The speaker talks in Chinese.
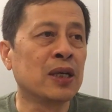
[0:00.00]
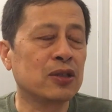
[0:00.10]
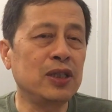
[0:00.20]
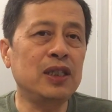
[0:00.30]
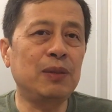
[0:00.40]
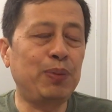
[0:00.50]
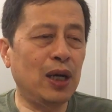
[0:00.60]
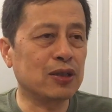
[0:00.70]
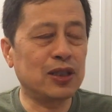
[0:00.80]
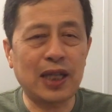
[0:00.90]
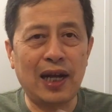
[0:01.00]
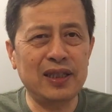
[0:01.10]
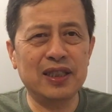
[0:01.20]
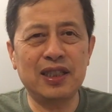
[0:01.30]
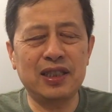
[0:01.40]
所以你不要去
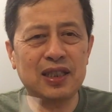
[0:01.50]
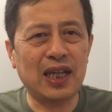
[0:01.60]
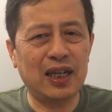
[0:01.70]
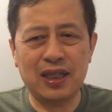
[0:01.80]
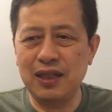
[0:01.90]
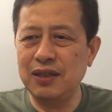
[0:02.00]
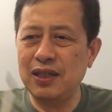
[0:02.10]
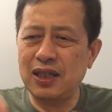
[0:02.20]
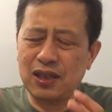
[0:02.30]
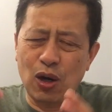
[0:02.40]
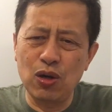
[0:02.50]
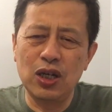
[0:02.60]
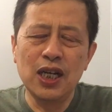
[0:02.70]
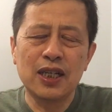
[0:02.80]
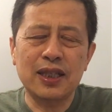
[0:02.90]
谈那些其他给人扣